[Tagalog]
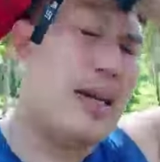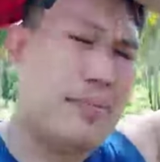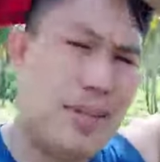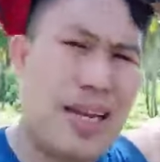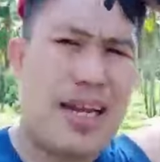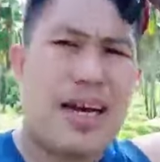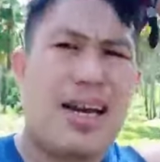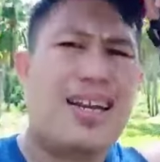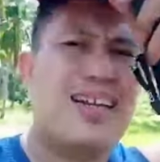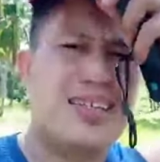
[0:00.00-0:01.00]

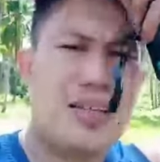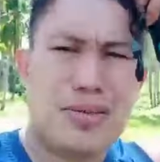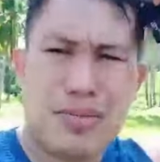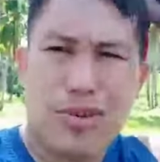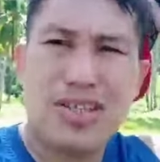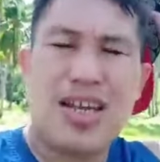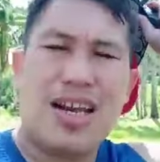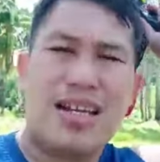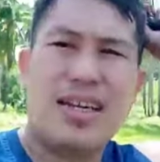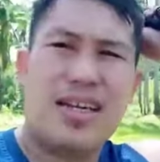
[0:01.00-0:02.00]
pinalagari guys dito sa Bures
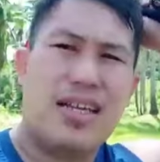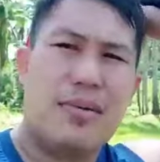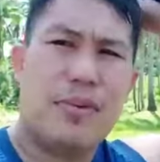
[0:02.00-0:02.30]
Island guys.